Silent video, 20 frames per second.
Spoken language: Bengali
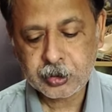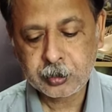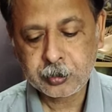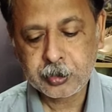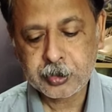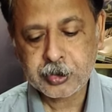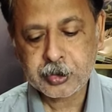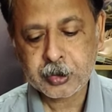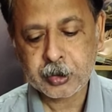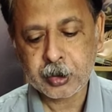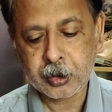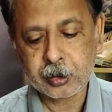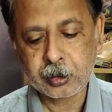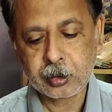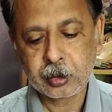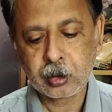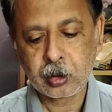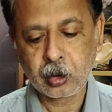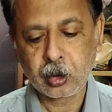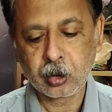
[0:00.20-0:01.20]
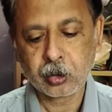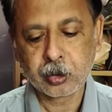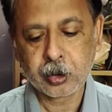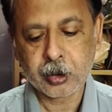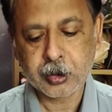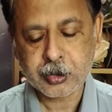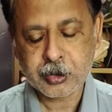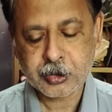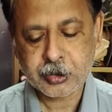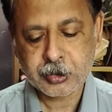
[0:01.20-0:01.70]
সেমিস্টার
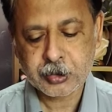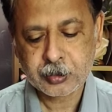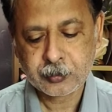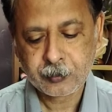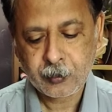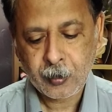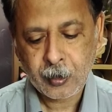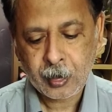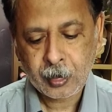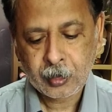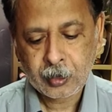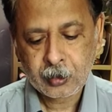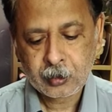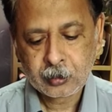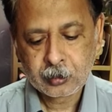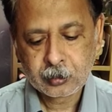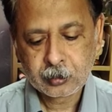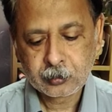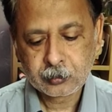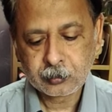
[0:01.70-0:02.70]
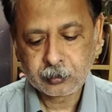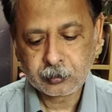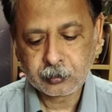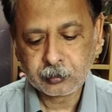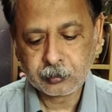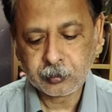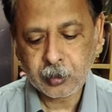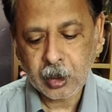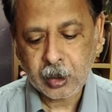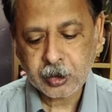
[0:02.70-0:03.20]
অনার্স
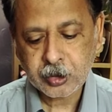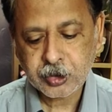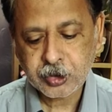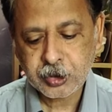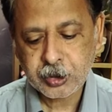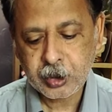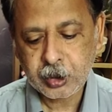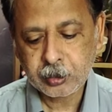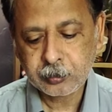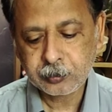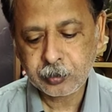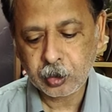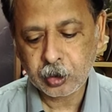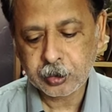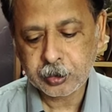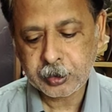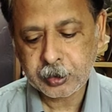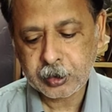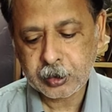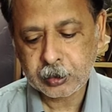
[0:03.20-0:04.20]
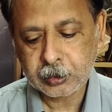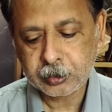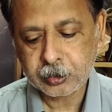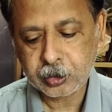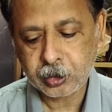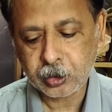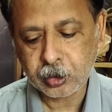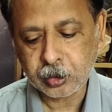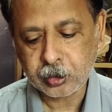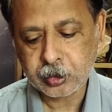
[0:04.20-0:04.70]
মার্কসিয়ান পলিটিক্যাল
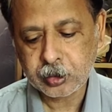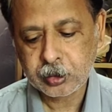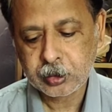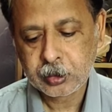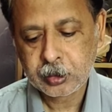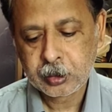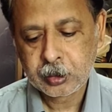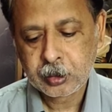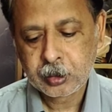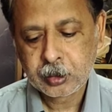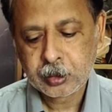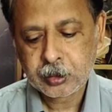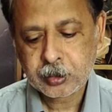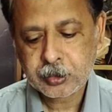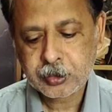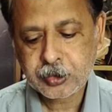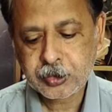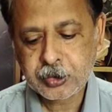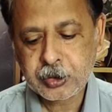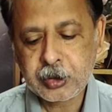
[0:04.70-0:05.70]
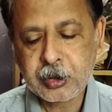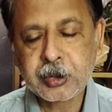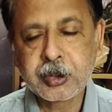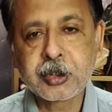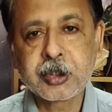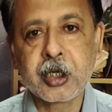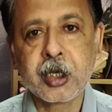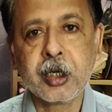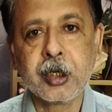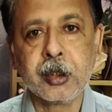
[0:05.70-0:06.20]
থট সি
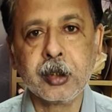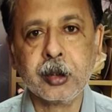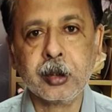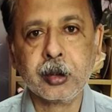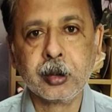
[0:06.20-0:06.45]
টেন